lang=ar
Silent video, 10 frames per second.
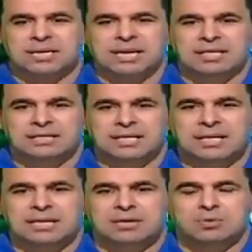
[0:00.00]

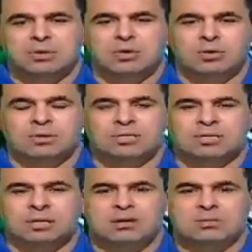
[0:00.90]
الانديه وهو
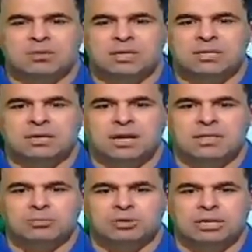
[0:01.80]
بيستغرب ان
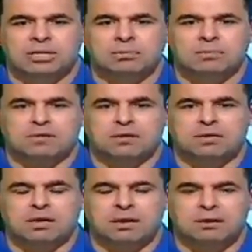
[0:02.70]
هذا المدرب
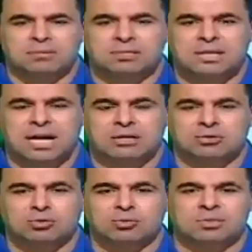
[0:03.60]
فضل
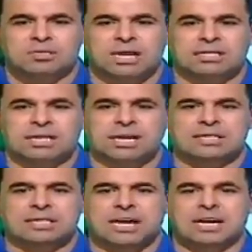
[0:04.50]
مصلحته ومصلحه
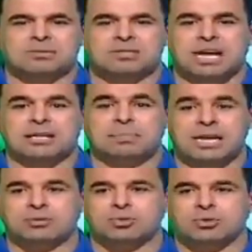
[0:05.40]
الانديه على مصلحه
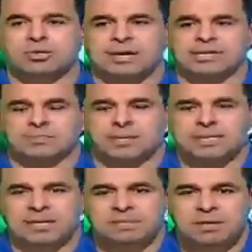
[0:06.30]
بلده
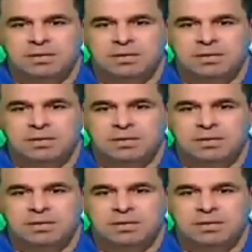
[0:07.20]
اسبانيا